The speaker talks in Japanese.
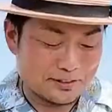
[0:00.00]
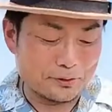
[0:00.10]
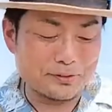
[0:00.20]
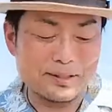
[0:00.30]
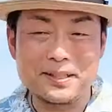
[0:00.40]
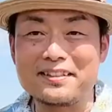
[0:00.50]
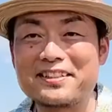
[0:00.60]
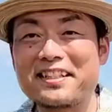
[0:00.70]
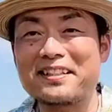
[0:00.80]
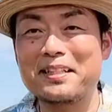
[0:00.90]
ちょっとやばい、
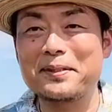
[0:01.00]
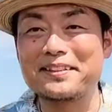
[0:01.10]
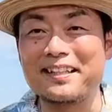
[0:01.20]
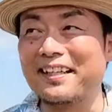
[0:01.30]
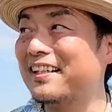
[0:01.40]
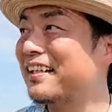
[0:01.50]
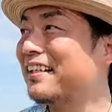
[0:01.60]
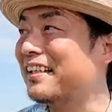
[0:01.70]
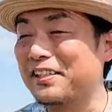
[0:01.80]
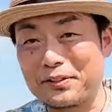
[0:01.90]
時間がやばいんで
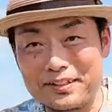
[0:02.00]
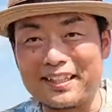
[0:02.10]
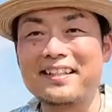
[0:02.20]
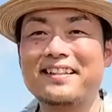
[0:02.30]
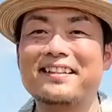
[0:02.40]
急いで